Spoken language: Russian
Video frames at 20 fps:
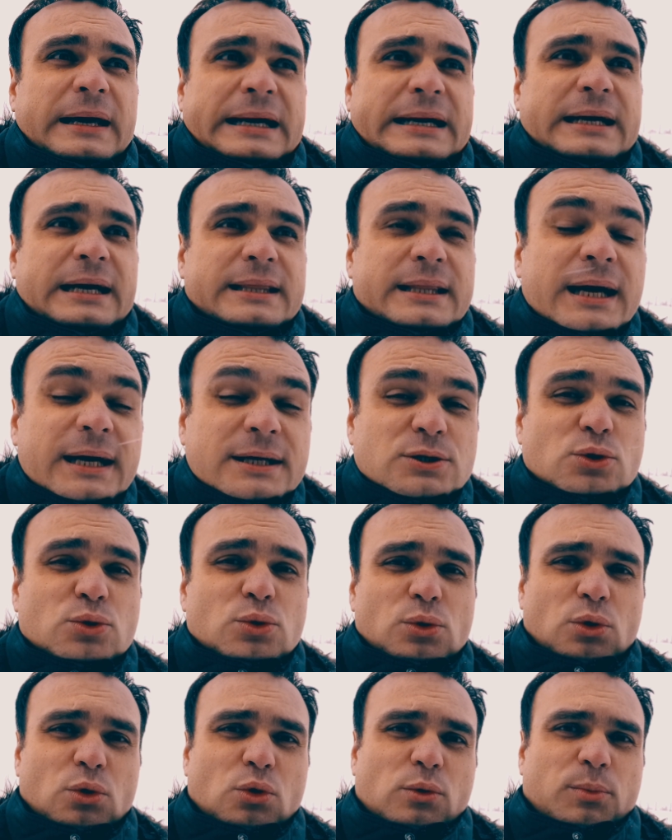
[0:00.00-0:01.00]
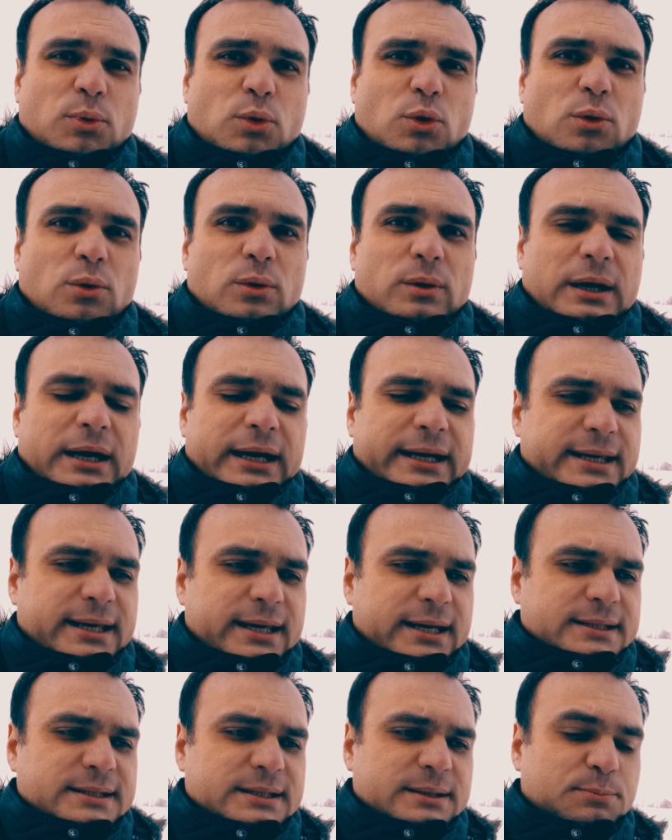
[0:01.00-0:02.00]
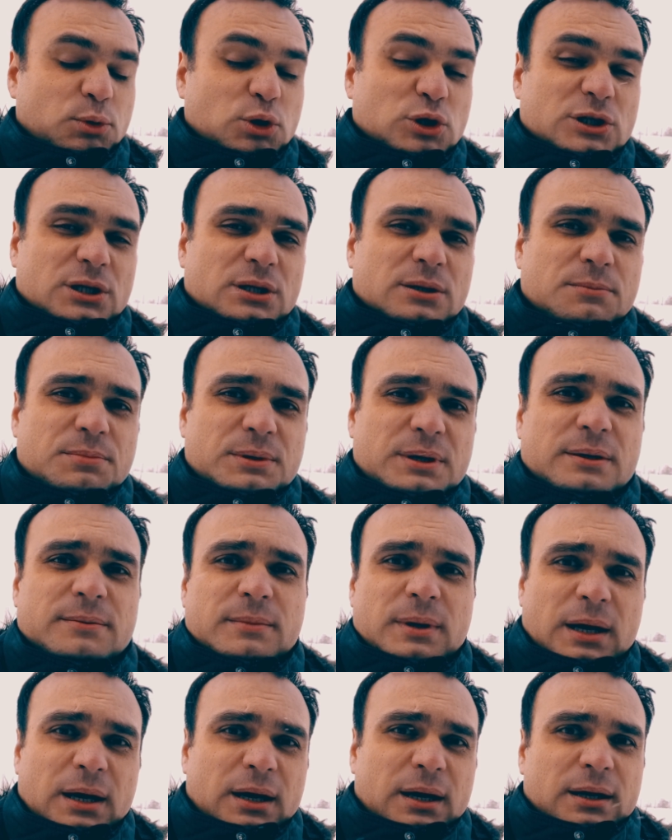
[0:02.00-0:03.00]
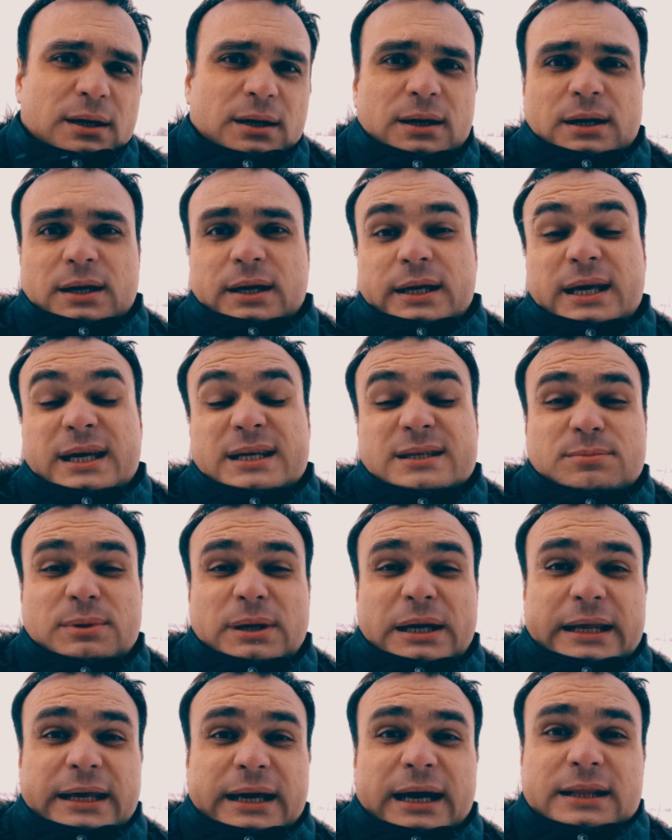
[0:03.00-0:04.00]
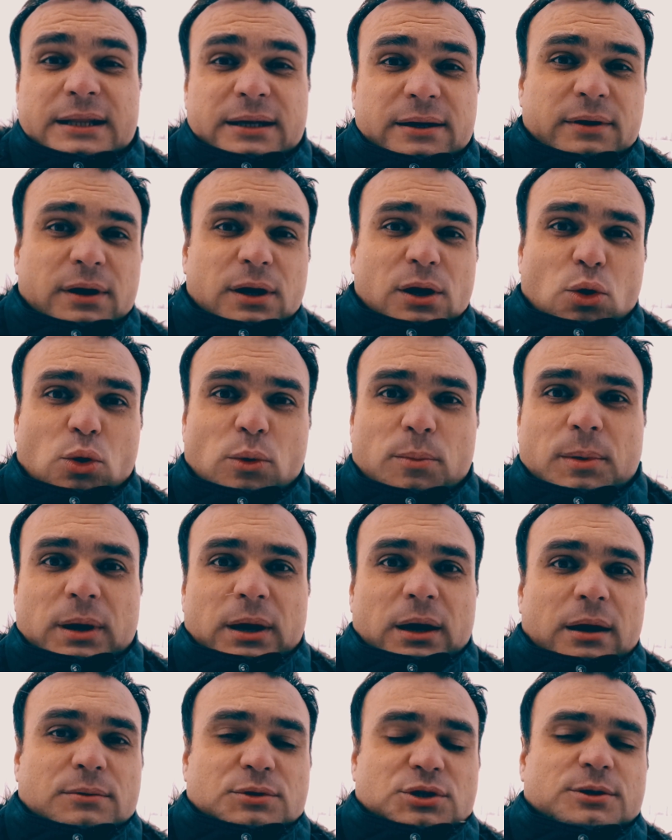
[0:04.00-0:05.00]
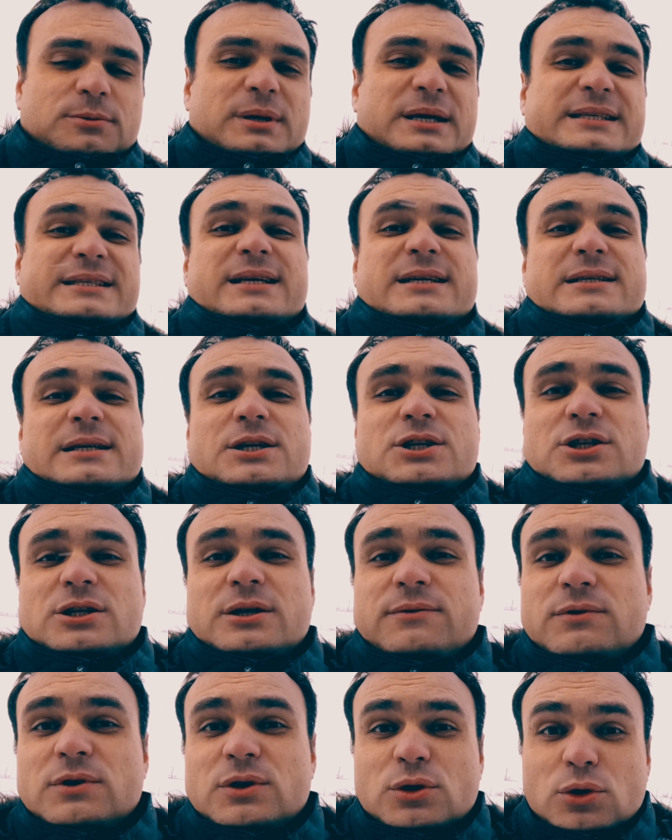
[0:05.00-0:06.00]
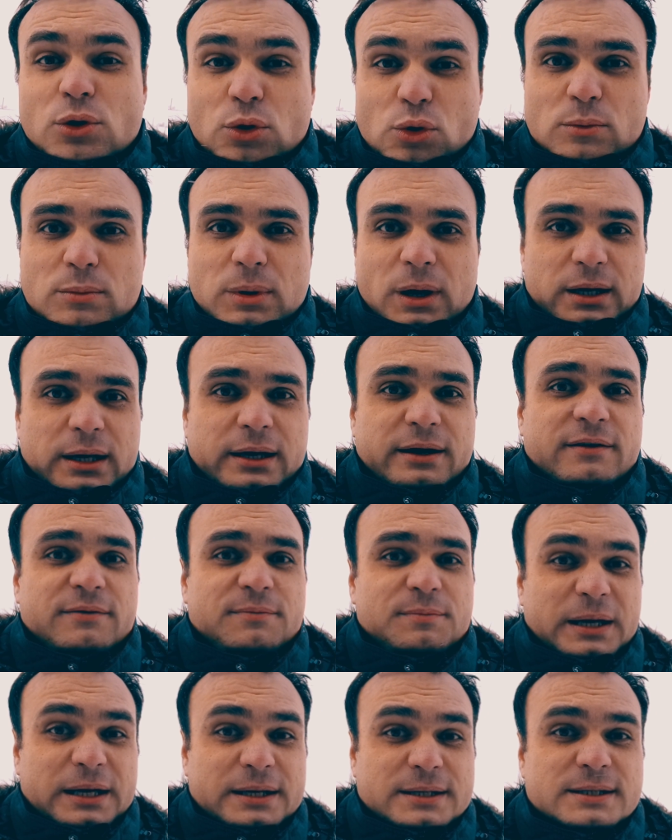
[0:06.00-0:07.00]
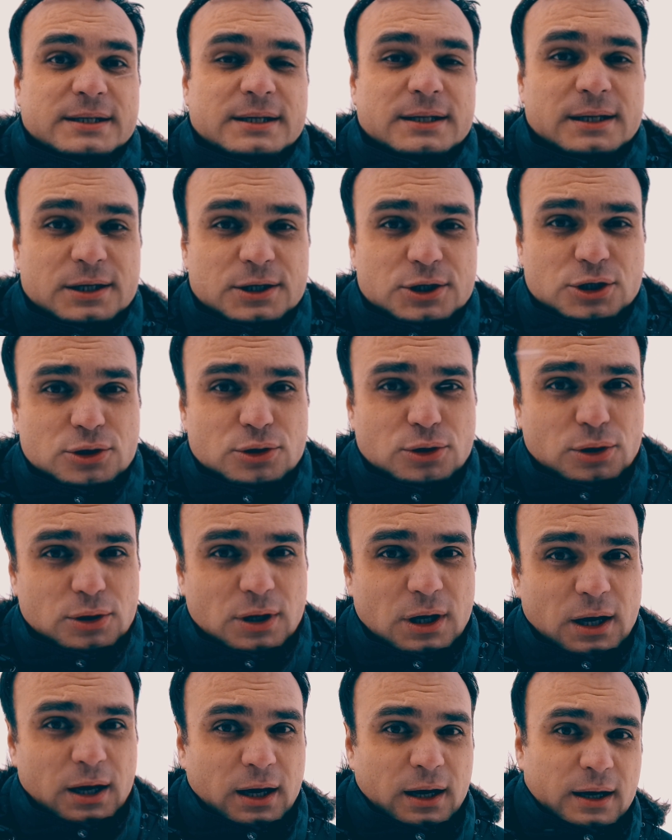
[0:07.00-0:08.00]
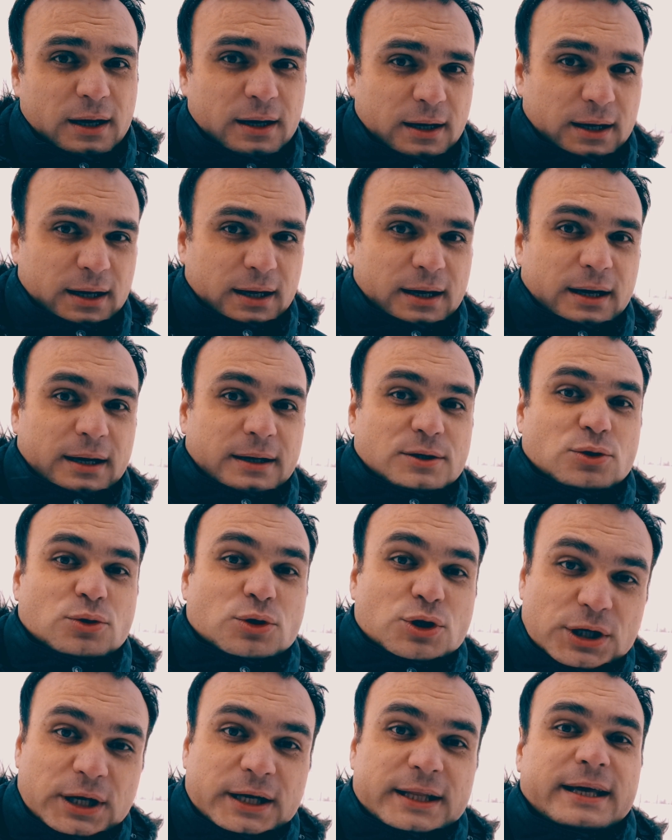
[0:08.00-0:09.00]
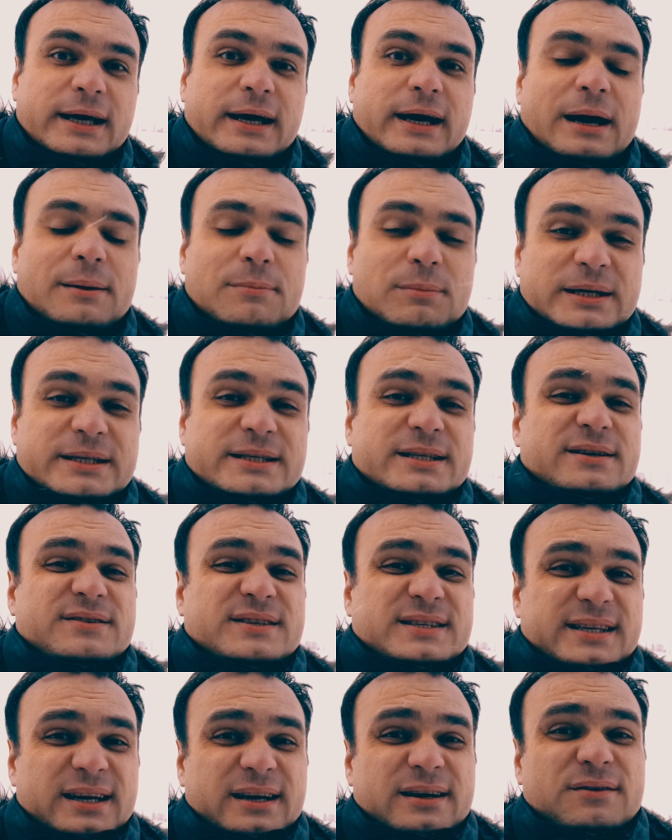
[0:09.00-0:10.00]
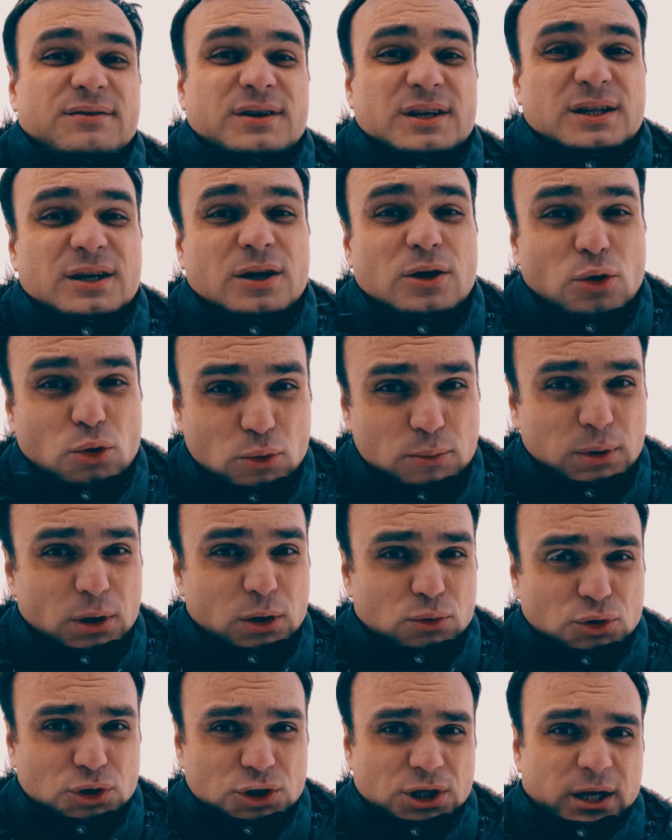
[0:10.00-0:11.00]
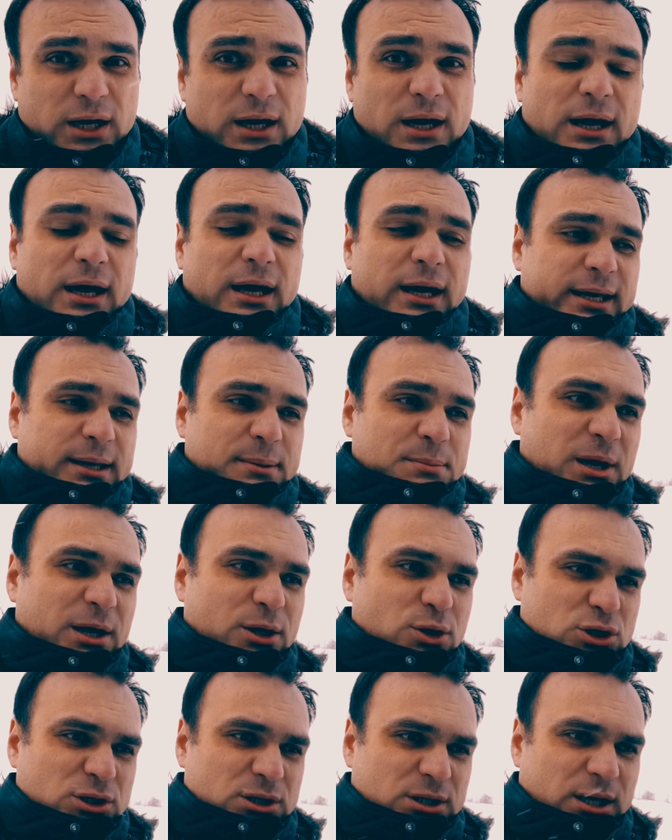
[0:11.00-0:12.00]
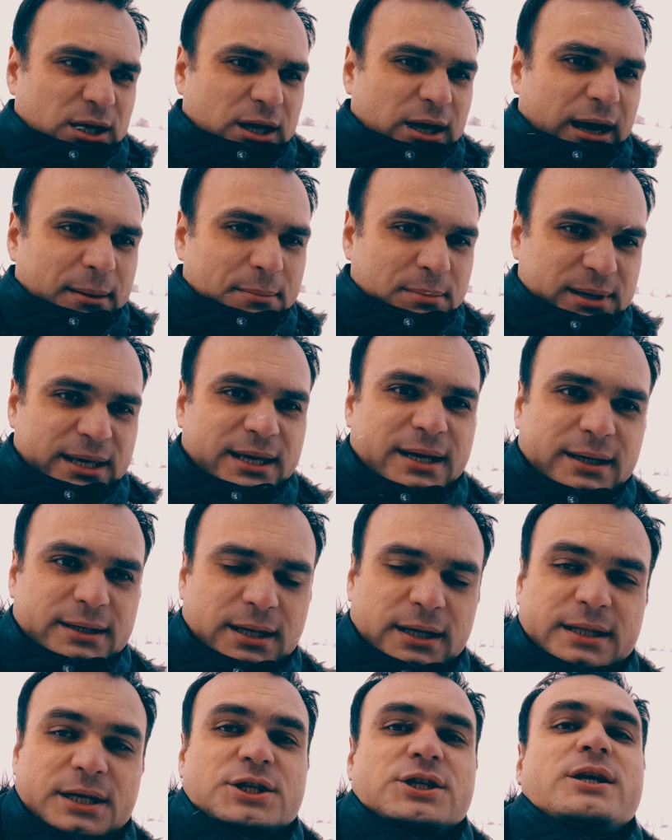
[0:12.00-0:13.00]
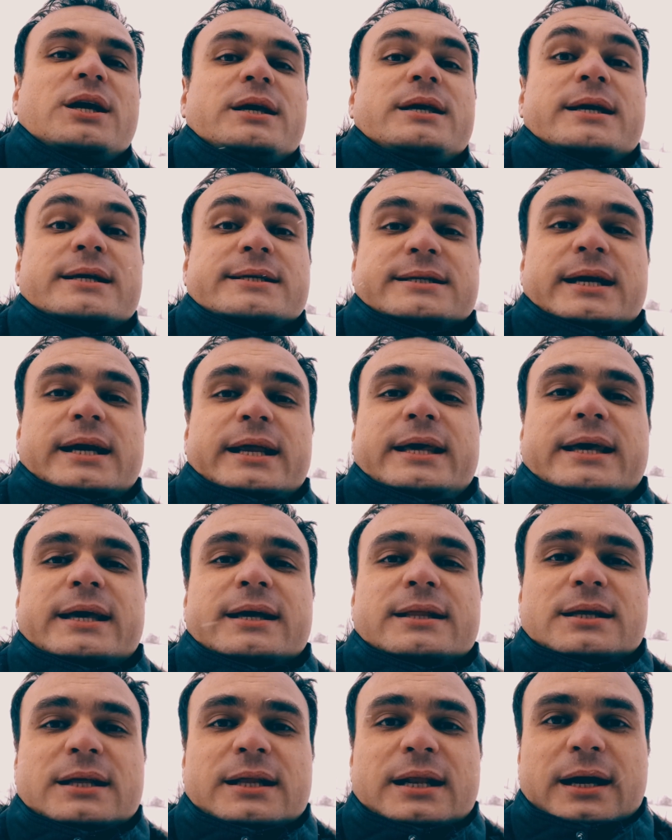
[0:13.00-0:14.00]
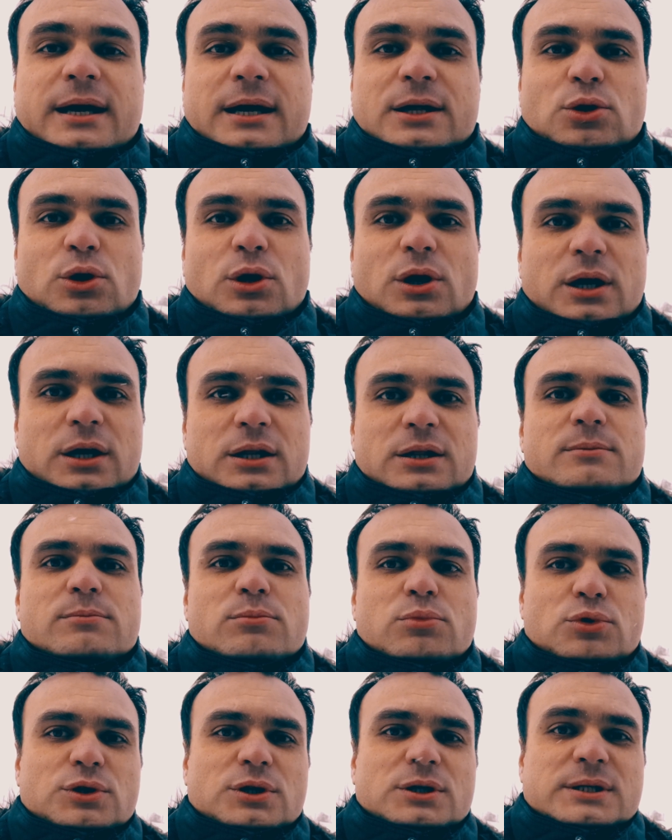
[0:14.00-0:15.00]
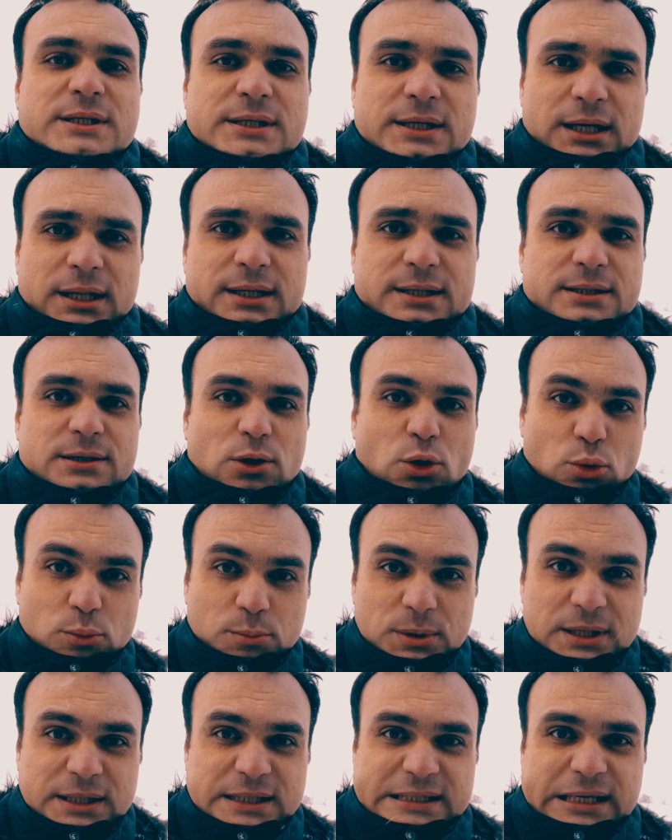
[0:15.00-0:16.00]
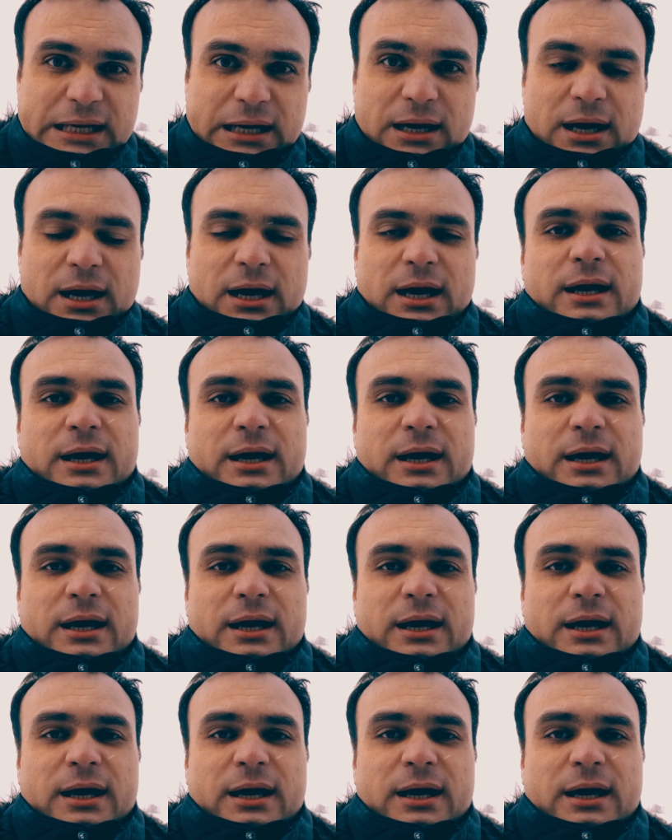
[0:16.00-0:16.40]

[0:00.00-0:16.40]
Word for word: канадскую рубку, а есть Postern Beam, а, есть бриллиантовая рубка, в общем, есть различные виды рубок. И впереди нас ждет а, сюжеты об этих всех видах рубок. Уже имеются объекты, точнее, есть клиенты, для которых это будет делаться, рубиться.